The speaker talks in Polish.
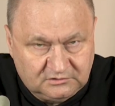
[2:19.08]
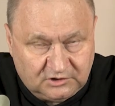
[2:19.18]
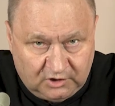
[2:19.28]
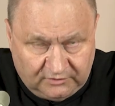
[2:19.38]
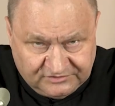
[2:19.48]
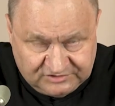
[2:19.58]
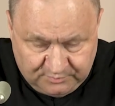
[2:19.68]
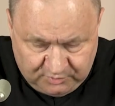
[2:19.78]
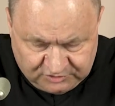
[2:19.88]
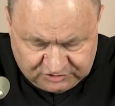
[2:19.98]
Te owce
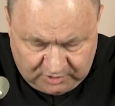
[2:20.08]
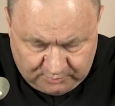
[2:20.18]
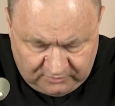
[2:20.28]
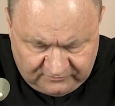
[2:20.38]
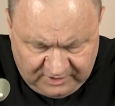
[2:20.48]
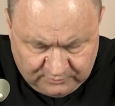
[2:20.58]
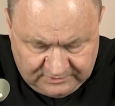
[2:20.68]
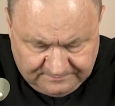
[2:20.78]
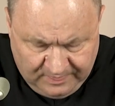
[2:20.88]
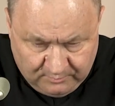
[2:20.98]

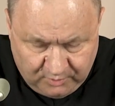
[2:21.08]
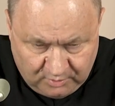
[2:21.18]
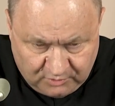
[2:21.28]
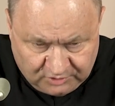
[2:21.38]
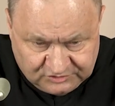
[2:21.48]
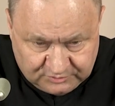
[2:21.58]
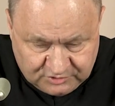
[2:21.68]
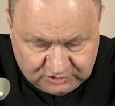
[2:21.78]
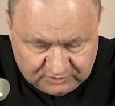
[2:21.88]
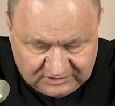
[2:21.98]
potrzebowały pomocy,
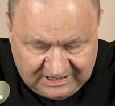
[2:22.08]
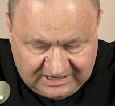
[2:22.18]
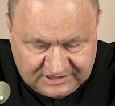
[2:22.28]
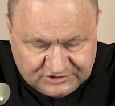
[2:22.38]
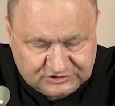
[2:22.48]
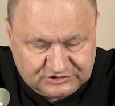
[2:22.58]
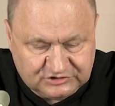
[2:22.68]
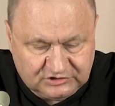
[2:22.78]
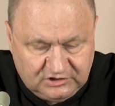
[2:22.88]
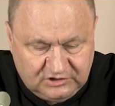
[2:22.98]
by się
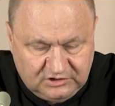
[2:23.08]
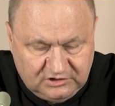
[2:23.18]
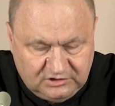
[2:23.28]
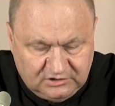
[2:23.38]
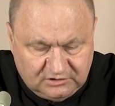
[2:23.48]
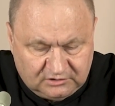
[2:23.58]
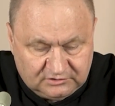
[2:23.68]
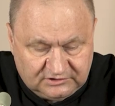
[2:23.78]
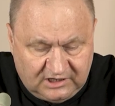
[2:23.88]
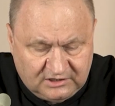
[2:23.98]
odnaleźć
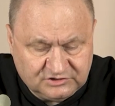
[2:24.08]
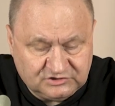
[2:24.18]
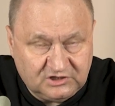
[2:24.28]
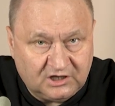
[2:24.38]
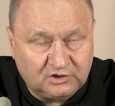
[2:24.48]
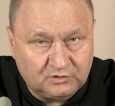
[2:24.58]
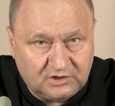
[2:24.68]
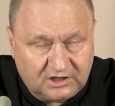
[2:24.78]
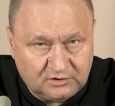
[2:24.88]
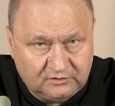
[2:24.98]
odnaleźć jako
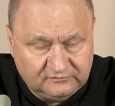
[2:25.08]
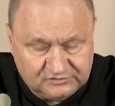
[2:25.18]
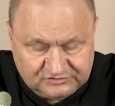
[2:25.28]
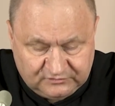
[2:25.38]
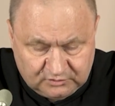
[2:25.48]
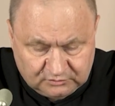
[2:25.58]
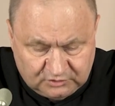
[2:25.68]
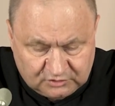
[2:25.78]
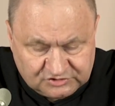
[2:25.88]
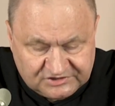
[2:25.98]
na nowo swoją
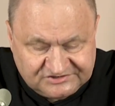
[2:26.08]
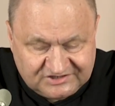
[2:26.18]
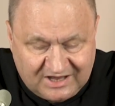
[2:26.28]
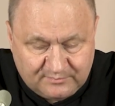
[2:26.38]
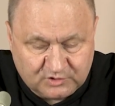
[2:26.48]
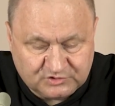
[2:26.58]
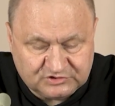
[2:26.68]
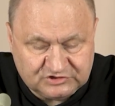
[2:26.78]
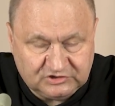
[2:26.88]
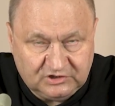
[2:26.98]

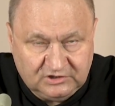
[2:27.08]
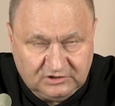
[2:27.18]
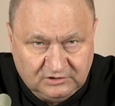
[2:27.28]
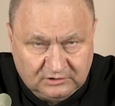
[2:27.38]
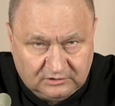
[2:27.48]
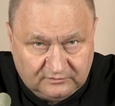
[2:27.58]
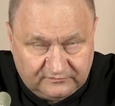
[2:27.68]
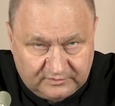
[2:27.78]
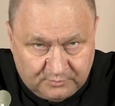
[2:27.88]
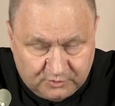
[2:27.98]
tożsamość,
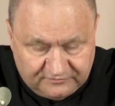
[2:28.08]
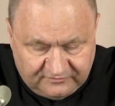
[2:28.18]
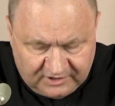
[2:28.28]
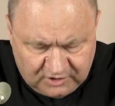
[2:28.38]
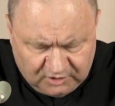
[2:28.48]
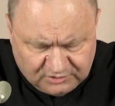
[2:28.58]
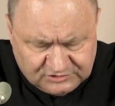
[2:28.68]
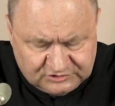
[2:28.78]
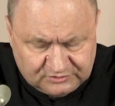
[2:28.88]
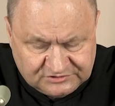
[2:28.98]

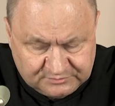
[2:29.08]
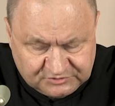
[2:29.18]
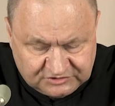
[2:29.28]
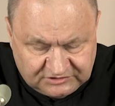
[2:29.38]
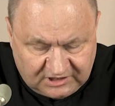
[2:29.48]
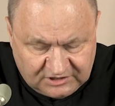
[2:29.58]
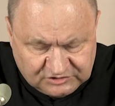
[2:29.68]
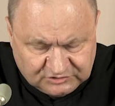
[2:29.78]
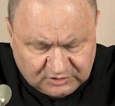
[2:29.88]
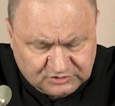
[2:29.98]
wypływającą z
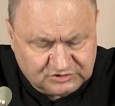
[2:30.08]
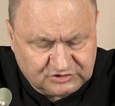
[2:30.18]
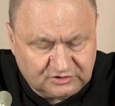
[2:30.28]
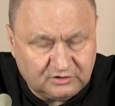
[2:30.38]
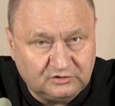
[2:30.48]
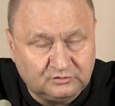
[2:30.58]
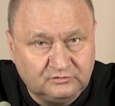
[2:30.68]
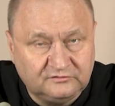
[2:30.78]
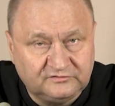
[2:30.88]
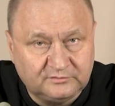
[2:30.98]
przynależności do
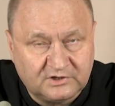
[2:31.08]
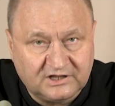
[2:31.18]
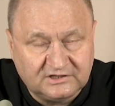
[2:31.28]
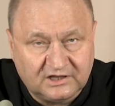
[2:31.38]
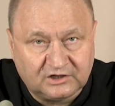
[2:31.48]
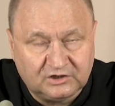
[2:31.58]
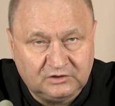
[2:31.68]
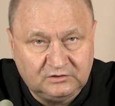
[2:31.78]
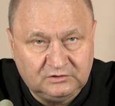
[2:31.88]
ludu wybranego.